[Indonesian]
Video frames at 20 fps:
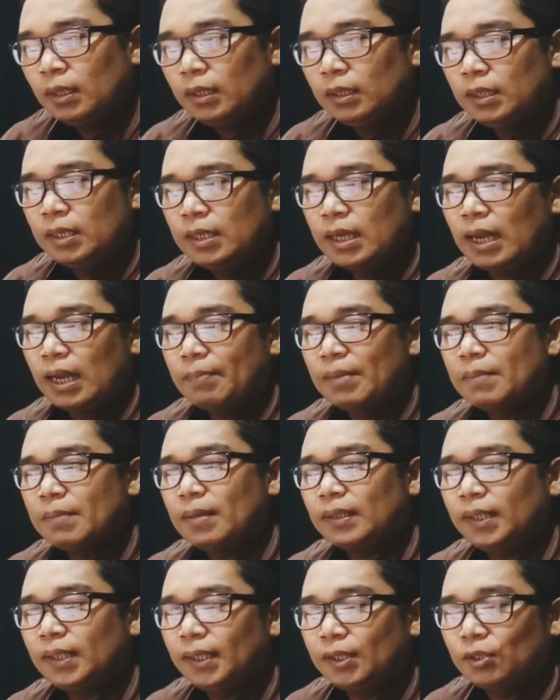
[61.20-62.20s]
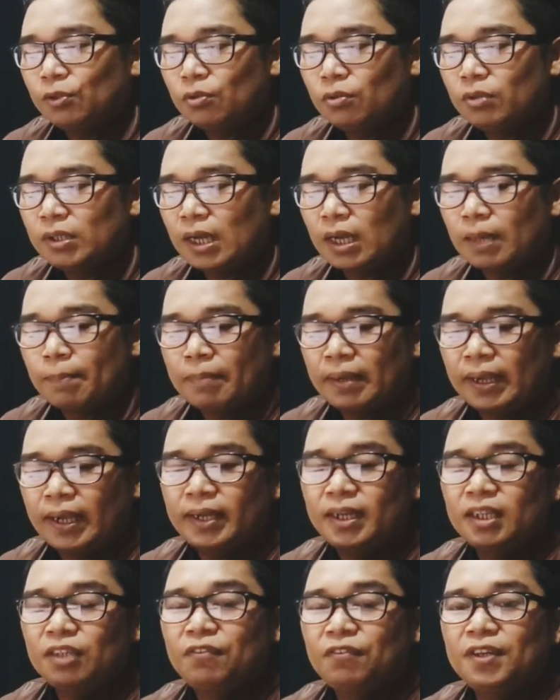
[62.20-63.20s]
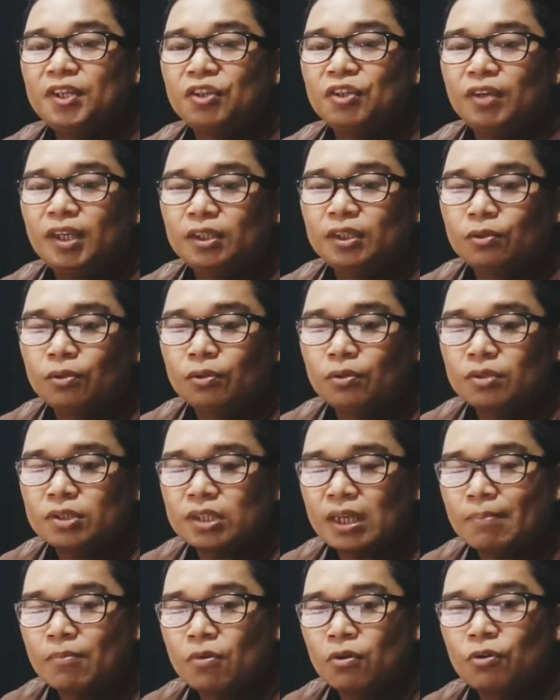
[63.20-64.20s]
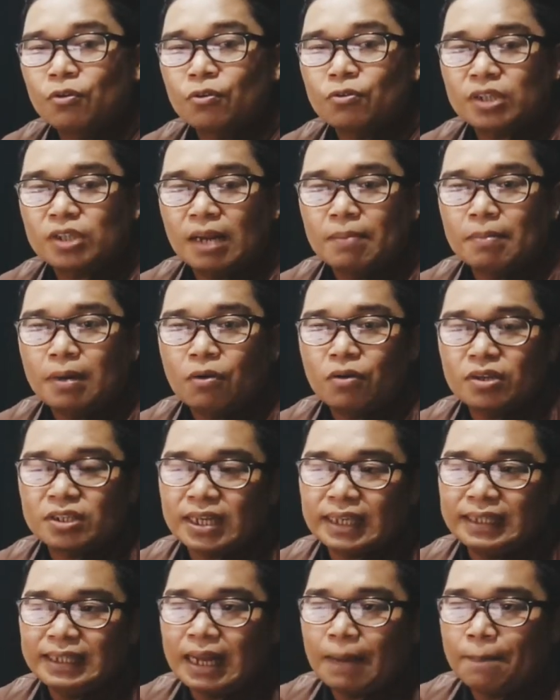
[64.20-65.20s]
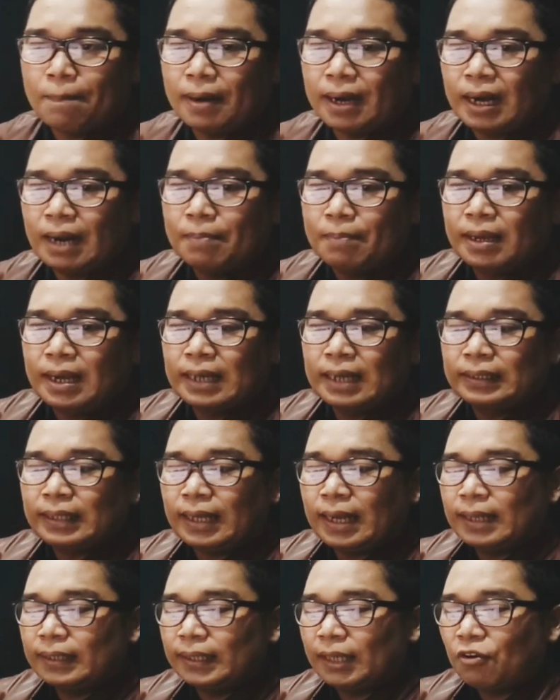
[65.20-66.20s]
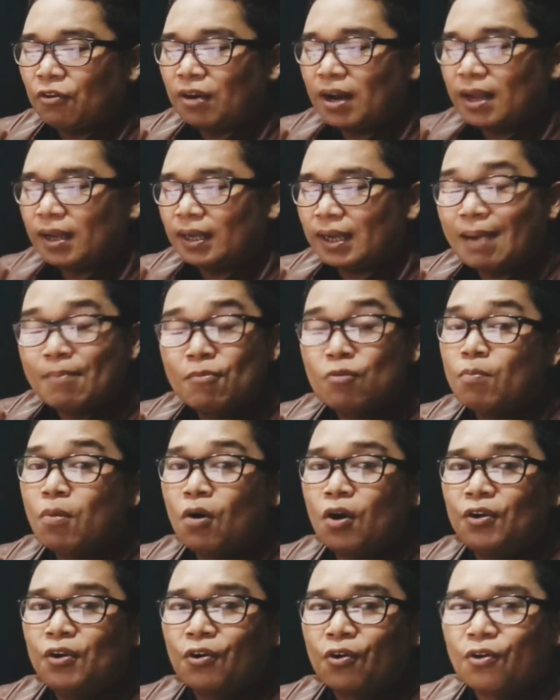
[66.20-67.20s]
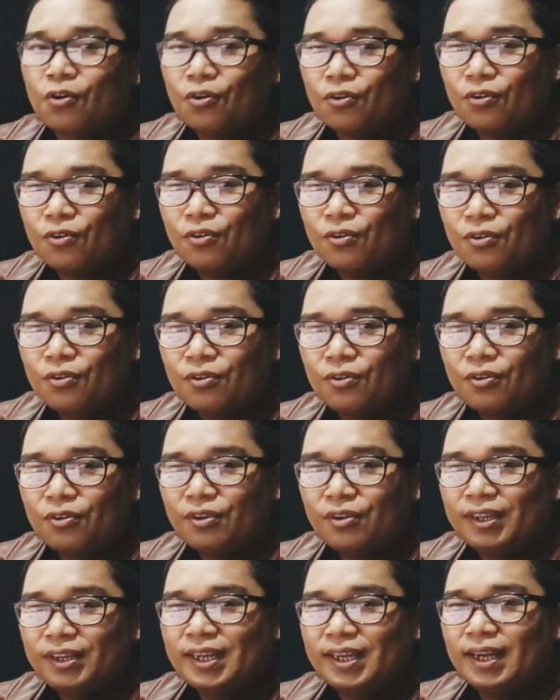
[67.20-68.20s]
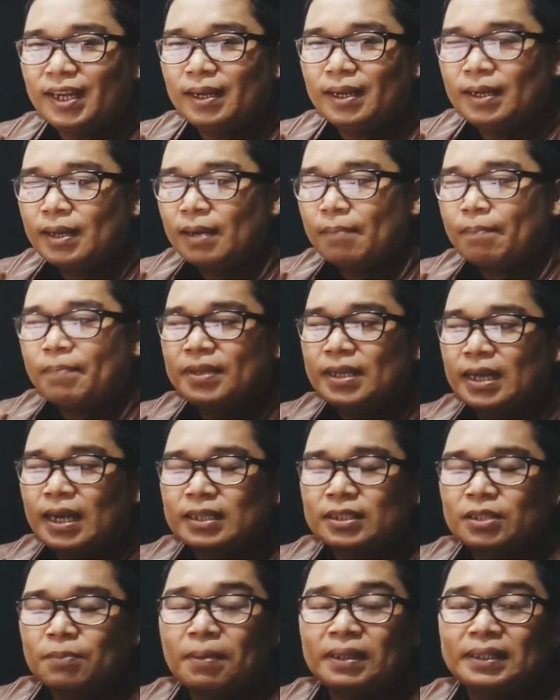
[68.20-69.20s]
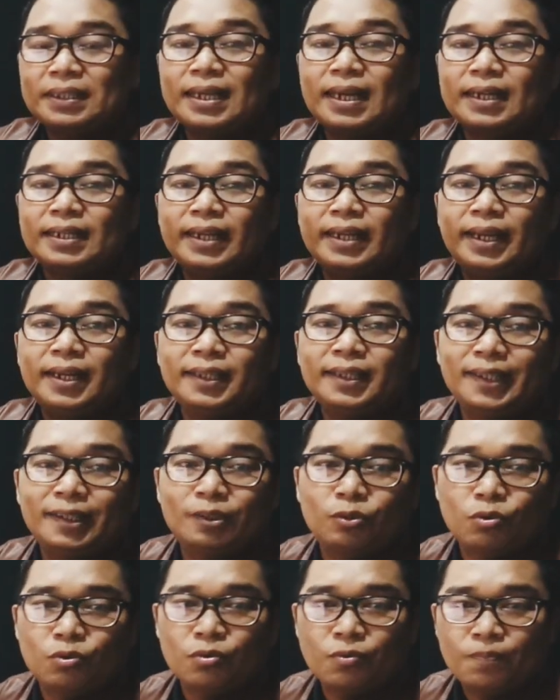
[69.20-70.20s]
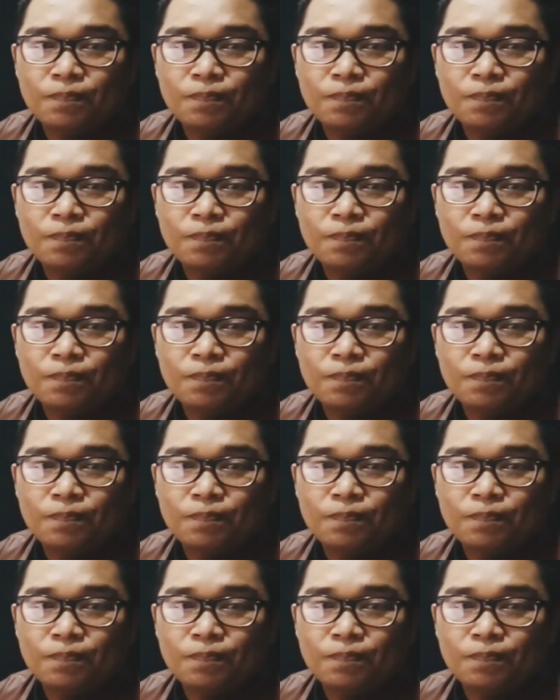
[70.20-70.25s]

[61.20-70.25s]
di dalam debat itu yang mengedit video itu saya mau luruskan bahwa saya tidak pernah mengata-ngatai orang kamu bodoh ya yang seperti yang diedit itu